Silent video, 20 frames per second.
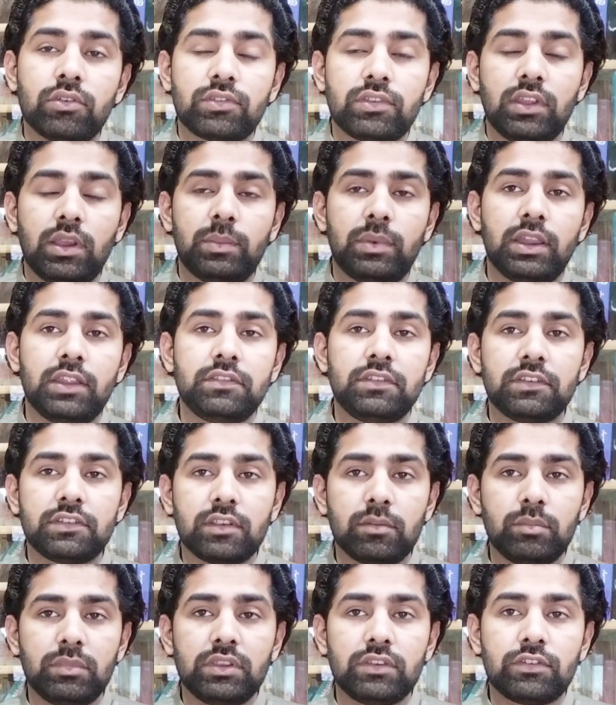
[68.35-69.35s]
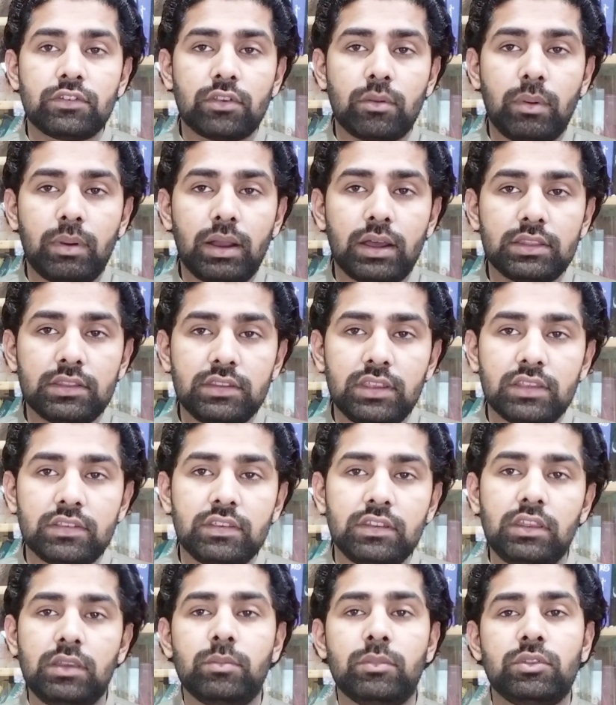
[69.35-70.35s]
उसने हमारे जिसम में समात
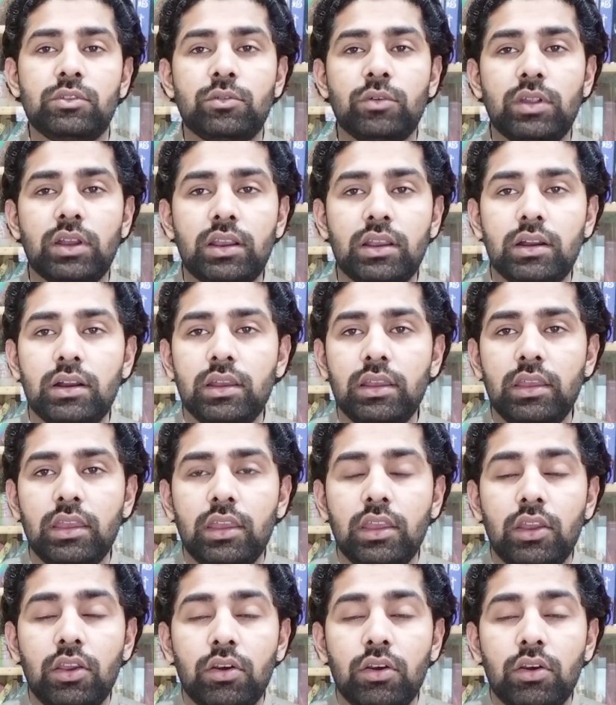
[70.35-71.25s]
जैसी नियमत को रखा है